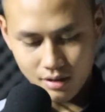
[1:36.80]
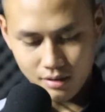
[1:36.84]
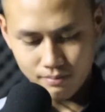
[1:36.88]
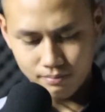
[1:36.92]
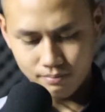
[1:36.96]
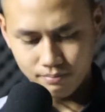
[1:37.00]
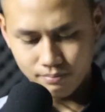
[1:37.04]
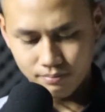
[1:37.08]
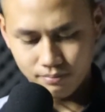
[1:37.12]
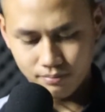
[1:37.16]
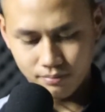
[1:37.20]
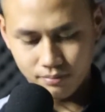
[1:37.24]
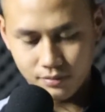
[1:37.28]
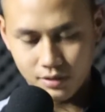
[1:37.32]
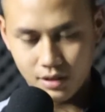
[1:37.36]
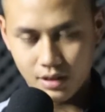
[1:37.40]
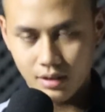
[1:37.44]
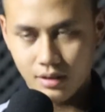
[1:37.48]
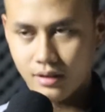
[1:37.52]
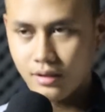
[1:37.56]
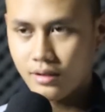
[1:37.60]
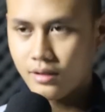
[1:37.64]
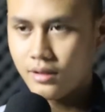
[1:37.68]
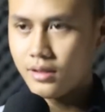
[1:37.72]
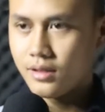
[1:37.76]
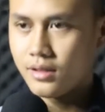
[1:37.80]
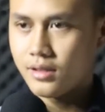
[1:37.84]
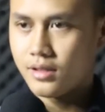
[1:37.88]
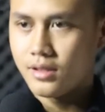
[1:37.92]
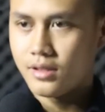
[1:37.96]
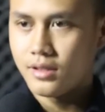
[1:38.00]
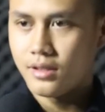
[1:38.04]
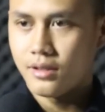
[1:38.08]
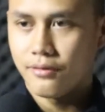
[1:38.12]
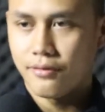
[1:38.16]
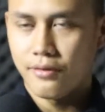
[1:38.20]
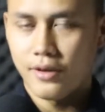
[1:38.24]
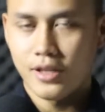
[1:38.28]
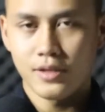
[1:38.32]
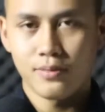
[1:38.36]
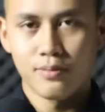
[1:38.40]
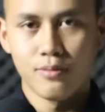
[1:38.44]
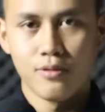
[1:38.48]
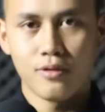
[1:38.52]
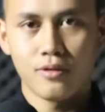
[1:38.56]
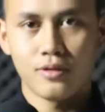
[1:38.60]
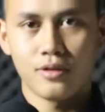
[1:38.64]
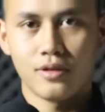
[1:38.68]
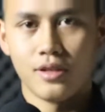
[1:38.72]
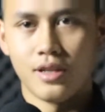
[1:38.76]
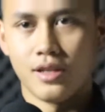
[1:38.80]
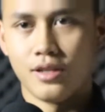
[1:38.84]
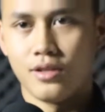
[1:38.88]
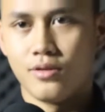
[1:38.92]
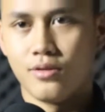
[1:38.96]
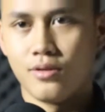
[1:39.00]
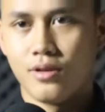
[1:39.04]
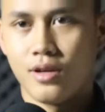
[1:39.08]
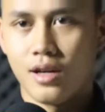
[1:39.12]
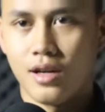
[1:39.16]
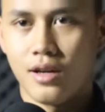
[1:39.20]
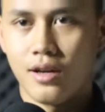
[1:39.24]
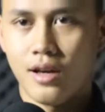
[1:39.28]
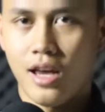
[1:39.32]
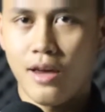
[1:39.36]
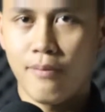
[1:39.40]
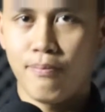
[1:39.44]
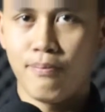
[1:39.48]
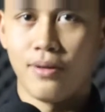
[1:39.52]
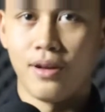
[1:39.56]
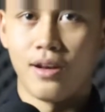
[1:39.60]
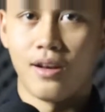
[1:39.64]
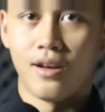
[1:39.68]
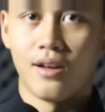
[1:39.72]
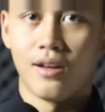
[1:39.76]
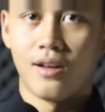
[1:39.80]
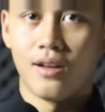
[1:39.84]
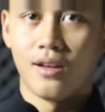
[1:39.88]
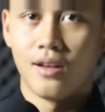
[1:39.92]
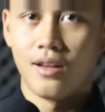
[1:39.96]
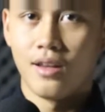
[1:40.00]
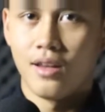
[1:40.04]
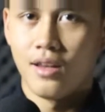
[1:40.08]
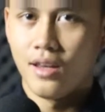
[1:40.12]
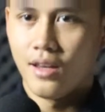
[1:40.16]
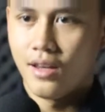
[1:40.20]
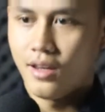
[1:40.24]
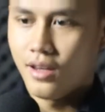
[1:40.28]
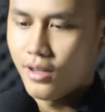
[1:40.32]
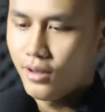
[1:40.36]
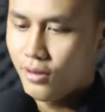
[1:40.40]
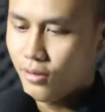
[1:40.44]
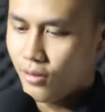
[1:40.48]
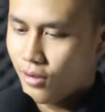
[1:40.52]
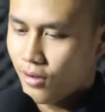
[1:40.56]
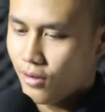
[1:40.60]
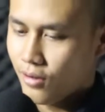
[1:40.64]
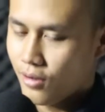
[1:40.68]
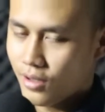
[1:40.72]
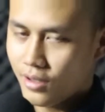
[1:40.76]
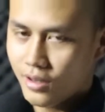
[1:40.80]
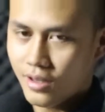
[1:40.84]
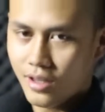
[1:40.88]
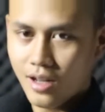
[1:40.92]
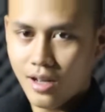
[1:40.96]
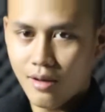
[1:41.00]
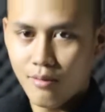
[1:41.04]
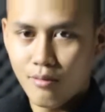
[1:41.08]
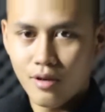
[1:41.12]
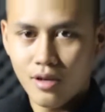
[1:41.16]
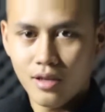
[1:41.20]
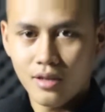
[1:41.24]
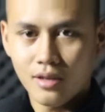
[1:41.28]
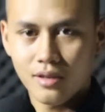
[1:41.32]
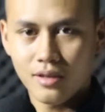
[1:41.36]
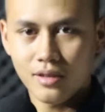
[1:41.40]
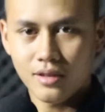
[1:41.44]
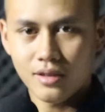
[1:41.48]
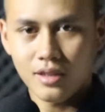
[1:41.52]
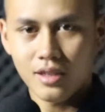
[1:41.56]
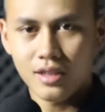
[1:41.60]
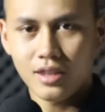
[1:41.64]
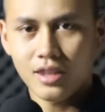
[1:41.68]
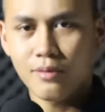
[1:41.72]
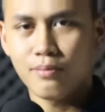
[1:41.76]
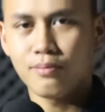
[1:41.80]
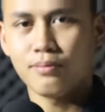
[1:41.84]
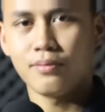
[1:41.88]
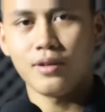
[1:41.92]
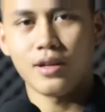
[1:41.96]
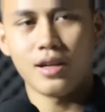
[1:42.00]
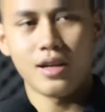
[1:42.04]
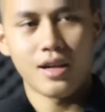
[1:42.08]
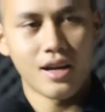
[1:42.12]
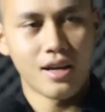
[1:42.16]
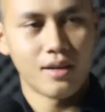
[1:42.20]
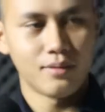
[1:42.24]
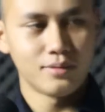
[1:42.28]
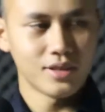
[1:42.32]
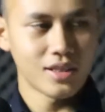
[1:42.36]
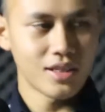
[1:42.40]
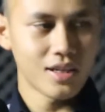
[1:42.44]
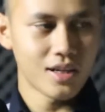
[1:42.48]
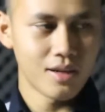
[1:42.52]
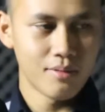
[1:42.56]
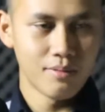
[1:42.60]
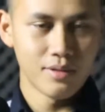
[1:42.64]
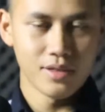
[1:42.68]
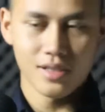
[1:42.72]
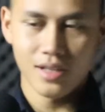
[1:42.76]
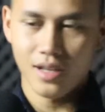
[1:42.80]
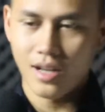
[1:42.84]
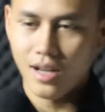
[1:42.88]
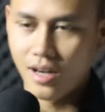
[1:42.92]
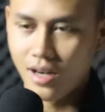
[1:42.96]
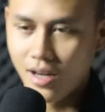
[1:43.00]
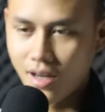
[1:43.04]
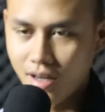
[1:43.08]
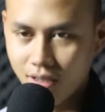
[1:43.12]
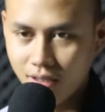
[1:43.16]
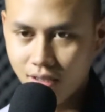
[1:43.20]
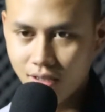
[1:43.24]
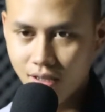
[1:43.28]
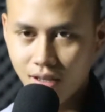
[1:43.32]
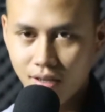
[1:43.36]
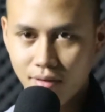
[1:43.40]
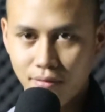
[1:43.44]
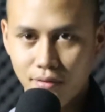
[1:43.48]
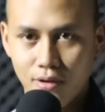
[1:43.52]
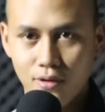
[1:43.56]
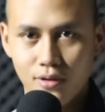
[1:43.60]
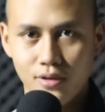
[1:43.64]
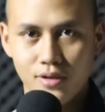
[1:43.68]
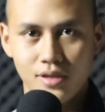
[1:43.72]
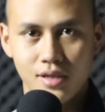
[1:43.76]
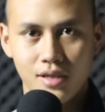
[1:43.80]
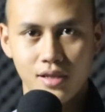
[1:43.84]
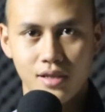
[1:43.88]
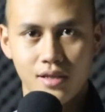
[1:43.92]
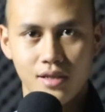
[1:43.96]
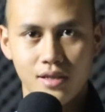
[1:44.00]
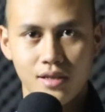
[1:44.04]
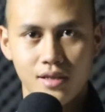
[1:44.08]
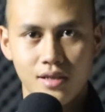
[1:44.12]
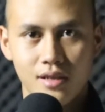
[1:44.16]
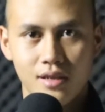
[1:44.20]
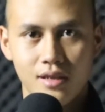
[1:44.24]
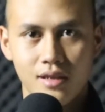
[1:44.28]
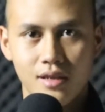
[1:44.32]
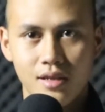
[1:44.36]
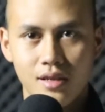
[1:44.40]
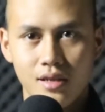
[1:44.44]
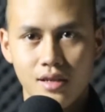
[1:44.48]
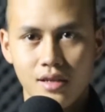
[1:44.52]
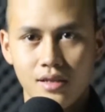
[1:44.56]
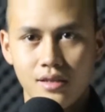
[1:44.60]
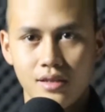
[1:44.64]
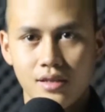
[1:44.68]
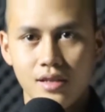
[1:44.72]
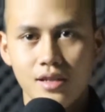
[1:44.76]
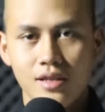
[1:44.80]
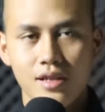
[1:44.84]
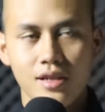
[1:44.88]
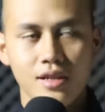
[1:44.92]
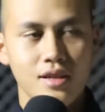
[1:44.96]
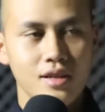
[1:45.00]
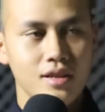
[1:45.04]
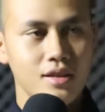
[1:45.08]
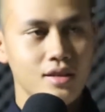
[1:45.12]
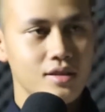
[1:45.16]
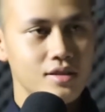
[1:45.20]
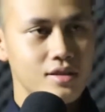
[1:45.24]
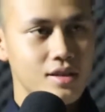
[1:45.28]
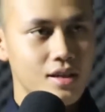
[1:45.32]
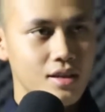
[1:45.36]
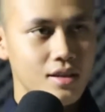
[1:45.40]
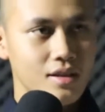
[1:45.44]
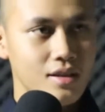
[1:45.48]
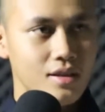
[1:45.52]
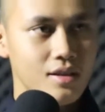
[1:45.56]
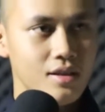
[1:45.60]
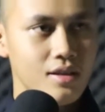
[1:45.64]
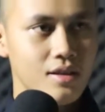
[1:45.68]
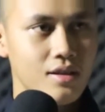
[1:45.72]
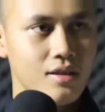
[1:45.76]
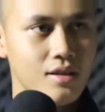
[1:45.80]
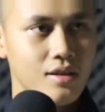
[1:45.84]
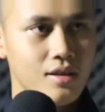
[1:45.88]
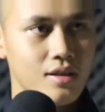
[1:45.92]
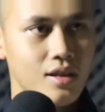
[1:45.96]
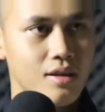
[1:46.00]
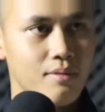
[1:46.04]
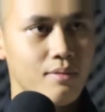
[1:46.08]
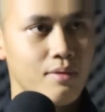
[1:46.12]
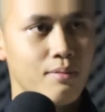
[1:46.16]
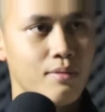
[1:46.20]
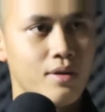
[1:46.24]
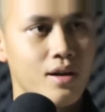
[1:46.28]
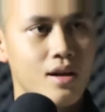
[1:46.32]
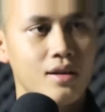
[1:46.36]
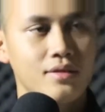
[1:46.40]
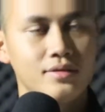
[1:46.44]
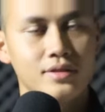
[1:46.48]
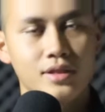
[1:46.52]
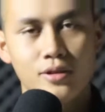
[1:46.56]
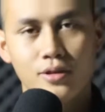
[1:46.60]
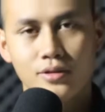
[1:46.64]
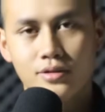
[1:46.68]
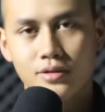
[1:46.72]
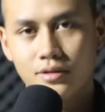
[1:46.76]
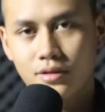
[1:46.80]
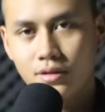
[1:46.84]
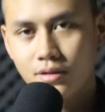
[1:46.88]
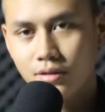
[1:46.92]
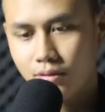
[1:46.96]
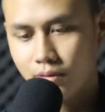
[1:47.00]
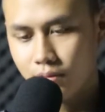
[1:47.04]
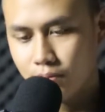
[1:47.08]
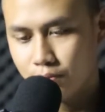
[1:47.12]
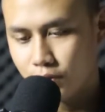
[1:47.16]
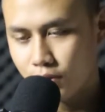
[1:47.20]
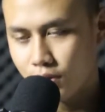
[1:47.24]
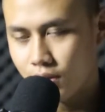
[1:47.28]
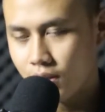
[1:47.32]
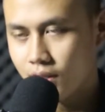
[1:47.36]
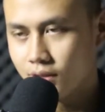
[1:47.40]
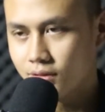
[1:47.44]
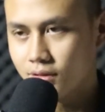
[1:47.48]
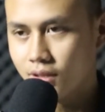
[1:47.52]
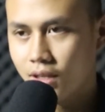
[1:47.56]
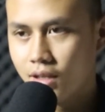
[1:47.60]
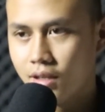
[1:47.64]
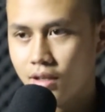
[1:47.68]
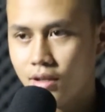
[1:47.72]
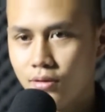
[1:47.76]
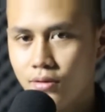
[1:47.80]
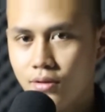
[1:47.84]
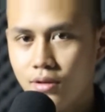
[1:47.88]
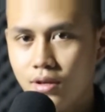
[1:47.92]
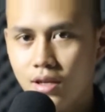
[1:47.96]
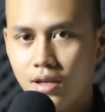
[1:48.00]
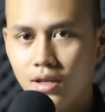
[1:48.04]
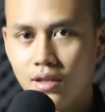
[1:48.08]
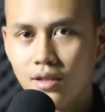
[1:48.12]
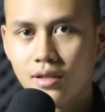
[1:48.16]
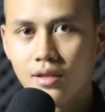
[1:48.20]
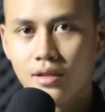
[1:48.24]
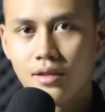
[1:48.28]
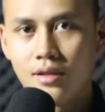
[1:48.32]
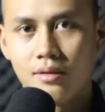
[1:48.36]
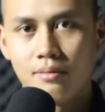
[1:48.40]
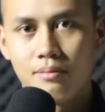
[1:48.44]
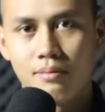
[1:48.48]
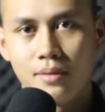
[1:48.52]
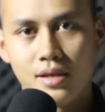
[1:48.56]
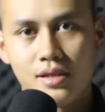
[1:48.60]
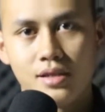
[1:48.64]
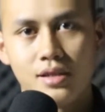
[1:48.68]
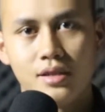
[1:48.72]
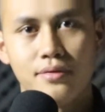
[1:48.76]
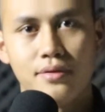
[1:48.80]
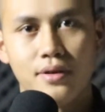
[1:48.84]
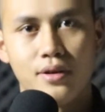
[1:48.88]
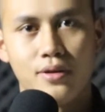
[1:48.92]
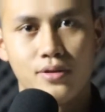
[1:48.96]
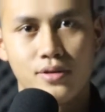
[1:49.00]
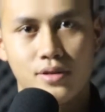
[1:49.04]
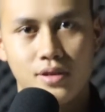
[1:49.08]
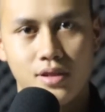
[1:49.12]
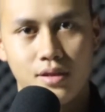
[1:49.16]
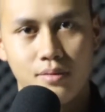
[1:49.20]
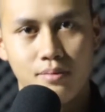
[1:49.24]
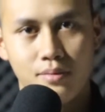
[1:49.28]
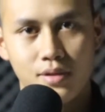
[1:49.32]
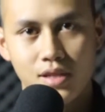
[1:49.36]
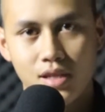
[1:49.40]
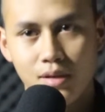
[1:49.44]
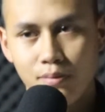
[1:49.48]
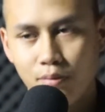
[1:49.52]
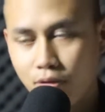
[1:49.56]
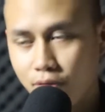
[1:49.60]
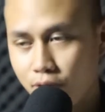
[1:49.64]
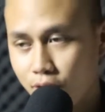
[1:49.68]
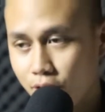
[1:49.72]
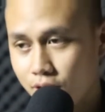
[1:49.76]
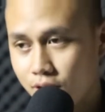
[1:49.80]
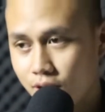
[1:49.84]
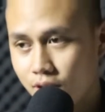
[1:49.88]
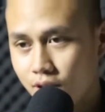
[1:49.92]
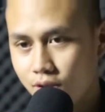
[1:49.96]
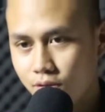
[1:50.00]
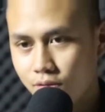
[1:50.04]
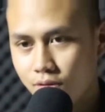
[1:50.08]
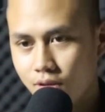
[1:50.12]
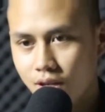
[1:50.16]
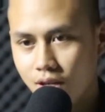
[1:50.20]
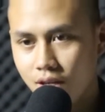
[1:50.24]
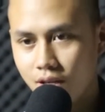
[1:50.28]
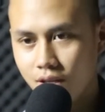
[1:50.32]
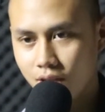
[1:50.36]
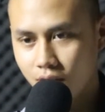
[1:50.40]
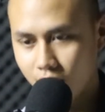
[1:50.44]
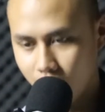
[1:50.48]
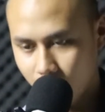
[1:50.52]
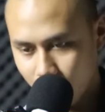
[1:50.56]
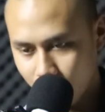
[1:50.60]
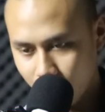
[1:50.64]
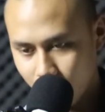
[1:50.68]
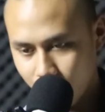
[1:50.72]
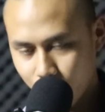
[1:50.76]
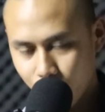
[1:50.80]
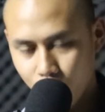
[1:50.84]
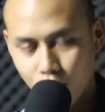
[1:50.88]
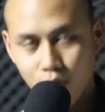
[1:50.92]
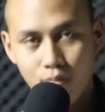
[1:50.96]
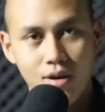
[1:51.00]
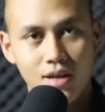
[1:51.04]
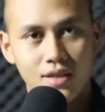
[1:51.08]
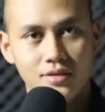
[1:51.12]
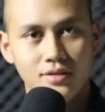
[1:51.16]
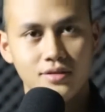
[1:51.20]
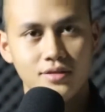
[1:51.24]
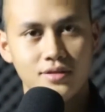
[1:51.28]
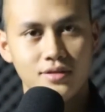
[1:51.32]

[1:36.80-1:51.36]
hmm, Facebook dan juga Apple itu kalau kita gabungin tetap kekayaan mereka nggak bisa ngalahin kekayaan AOC ya jadi saat ini nama megang mereka perusahaan terkait dunia masih VOC meskipun VOC ini sudah berubah